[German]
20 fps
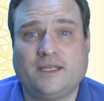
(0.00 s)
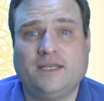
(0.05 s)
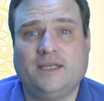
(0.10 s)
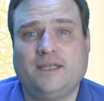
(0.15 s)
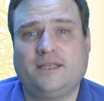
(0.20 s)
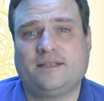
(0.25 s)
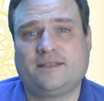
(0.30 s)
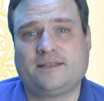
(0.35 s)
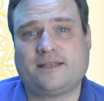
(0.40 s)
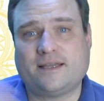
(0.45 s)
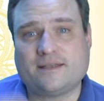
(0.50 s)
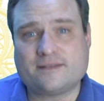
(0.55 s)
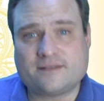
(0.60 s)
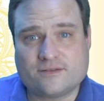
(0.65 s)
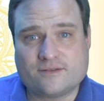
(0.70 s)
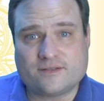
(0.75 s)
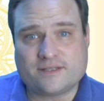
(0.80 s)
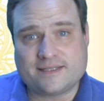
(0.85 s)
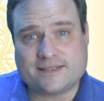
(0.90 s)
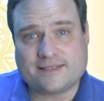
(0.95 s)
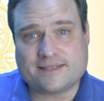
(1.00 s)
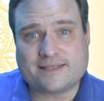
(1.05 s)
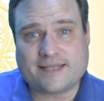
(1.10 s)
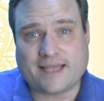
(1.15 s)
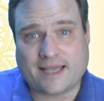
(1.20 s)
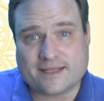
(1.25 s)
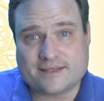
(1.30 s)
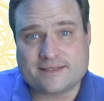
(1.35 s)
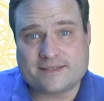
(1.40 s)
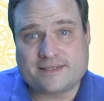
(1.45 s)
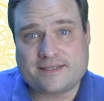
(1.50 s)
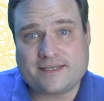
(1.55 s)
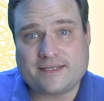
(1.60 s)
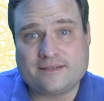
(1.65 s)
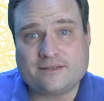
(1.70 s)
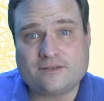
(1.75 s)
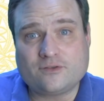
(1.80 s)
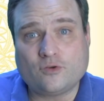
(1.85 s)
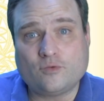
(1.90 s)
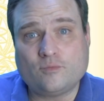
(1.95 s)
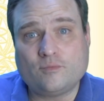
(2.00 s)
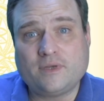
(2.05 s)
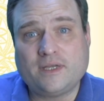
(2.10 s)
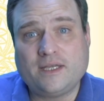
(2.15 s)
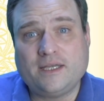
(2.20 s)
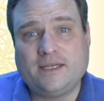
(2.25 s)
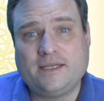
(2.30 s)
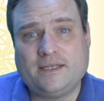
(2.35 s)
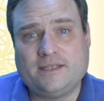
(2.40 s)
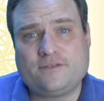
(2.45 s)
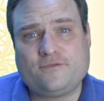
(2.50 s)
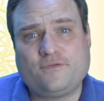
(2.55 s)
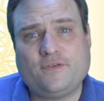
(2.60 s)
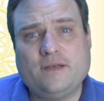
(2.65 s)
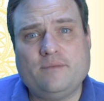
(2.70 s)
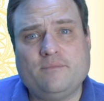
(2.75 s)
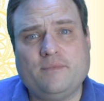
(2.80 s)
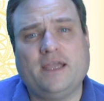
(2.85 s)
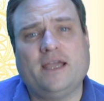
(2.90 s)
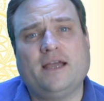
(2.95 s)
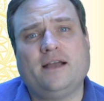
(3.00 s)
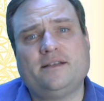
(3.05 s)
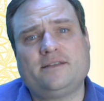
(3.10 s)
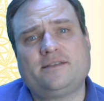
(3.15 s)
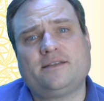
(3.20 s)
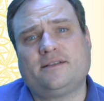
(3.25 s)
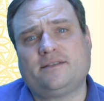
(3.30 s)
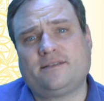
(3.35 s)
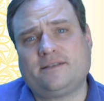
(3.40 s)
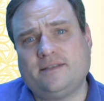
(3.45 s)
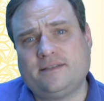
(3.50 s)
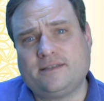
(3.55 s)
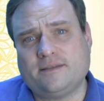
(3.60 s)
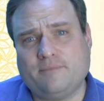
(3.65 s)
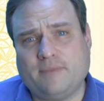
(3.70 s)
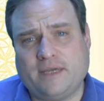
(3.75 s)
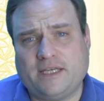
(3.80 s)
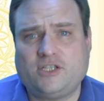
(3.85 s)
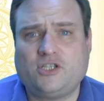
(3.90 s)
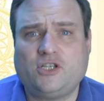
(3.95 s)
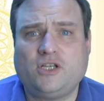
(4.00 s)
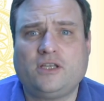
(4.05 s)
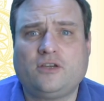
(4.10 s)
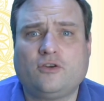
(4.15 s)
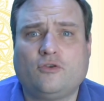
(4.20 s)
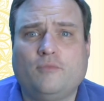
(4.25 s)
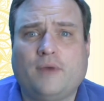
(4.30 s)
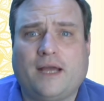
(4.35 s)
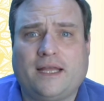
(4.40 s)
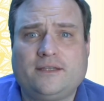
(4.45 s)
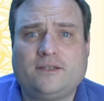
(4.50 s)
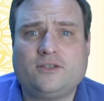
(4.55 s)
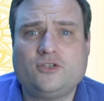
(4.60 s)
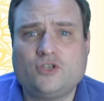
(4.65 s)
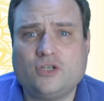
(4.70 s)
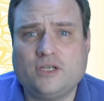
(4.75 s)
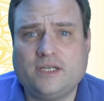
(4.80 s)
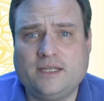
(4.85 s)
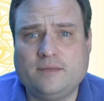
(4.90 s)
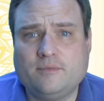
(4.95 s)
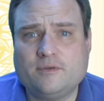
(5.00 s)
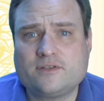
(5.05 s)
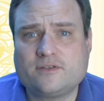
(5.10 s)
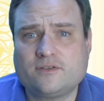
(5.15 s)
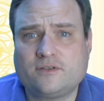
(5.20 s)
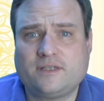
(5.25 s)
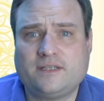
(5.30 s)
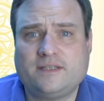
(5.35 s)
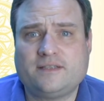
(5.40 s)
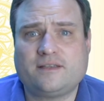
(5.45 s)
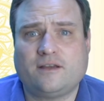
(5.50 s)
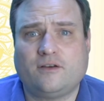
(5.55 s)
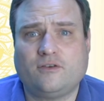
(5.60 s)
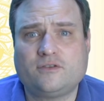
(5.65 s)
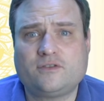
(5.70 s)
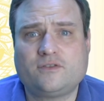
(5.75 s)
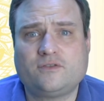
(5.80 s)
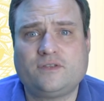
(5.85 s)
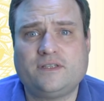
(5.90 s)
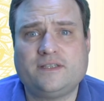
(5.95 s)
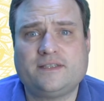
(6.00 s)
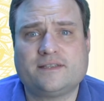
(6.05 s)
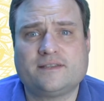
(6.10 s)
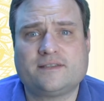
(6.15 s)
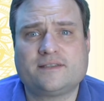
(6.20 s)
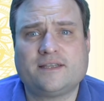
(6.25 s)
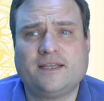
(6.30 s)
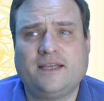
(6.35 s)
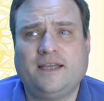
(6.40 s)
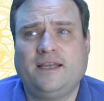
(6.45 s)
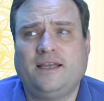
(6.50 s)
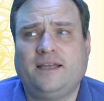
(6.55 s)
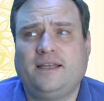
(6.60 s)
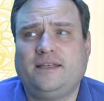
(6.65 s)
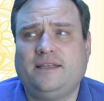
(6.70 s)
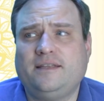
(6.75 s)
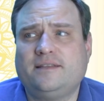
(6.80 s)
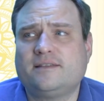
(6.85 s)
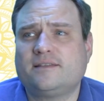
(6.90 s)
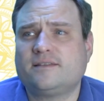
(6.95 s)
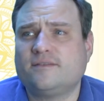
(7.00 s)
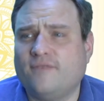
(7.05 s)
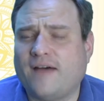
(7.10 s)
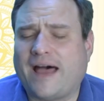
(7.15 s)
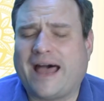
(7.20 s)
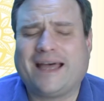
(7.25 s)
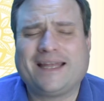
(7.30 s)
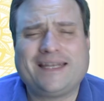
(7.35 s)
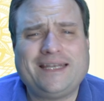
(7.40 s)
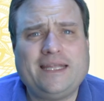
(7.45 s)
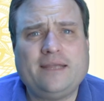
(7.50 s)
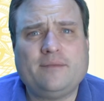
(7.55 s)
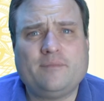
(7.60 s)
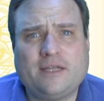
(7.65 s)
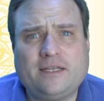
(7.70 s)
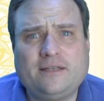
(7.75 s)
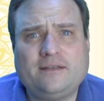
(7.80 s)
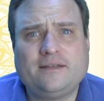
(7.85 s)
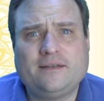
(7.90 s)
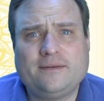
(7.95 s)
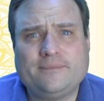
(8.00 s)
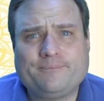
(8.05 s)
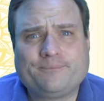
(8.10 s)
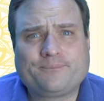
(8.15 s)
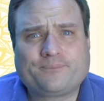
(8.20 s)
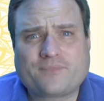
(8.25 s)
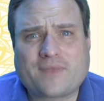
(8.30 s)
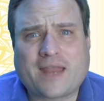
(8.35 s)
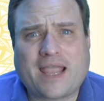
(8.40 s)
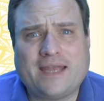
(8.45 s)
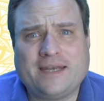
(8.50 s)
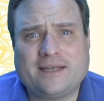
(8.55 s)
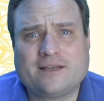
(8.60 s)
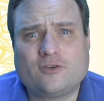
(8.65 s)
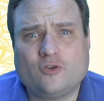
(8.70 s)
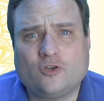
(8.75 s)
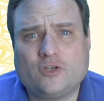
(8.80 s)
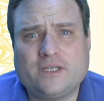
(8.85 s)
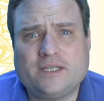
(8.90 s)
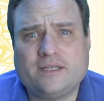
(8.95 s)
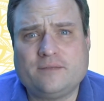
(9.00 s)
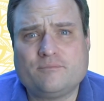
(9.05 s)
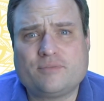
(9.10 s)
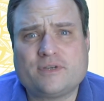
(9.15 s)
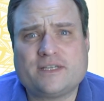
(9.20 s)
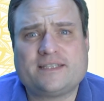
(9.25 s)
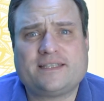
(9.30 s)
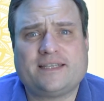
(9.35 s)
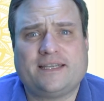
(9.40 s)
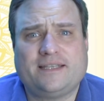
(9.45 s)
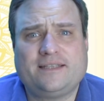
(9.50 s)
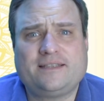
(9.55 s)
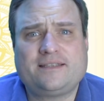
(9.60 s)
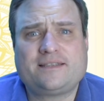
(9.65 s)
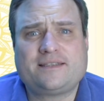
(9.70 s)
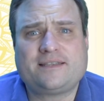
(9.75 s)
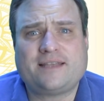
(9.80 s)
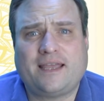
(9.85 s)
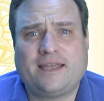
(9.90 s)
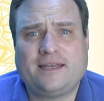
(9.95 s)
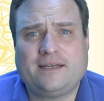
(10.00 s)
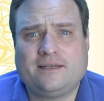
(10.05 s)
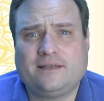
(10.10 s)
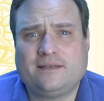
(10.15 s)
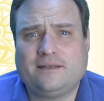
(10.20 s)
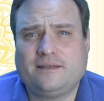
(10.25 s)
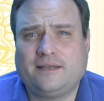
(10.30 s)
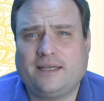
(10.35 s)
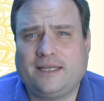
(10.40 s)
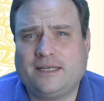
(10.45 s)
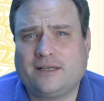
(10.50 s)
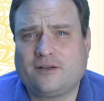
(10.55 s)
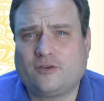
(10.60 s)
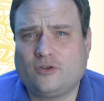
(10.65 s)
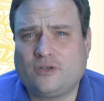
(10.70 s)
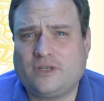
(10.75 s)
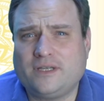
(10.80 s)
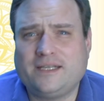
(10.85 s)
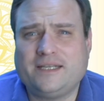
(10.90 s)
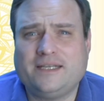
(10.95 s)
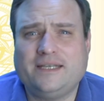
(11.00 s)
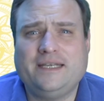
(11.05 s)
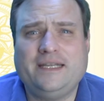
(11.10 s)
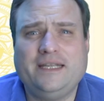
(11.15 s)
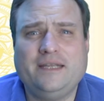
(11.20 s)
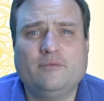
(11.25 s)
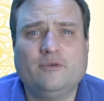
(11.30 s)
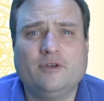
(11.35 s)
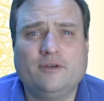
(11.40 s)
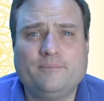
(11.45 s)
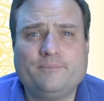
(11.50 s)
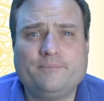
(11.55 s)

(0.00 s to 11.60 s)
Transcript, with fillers: Das heißt also, dieses Herzzentrum ist viel mehr als, als diese menschlich-romantische Liebe, sondern ist auch so dieses, dieses Wahrnehmen einer göttlichen Präsenz, einer, einer göttlichen Liebe.